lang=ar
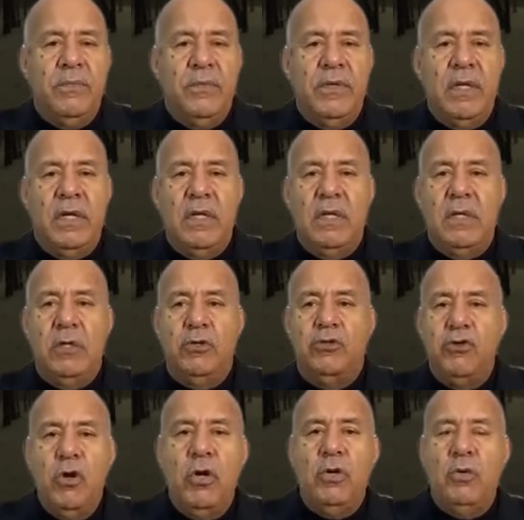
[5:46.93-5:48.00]
ديال
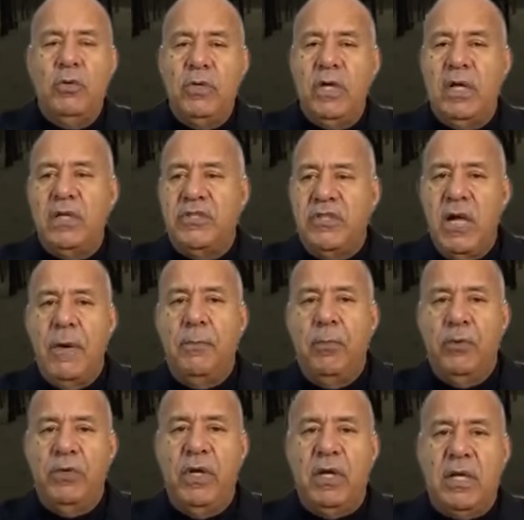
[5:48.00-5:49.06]
جون وديال شاب
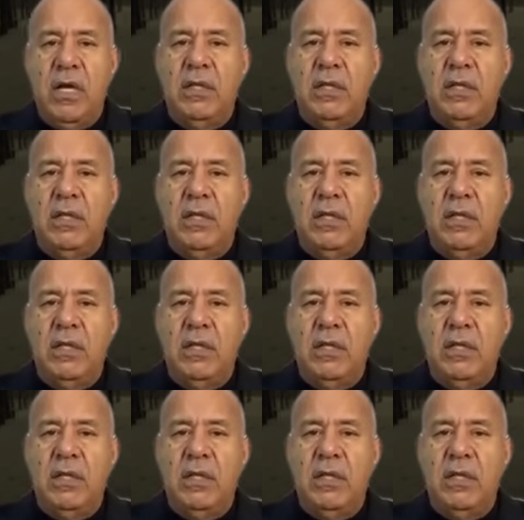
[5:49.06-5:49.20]
وديال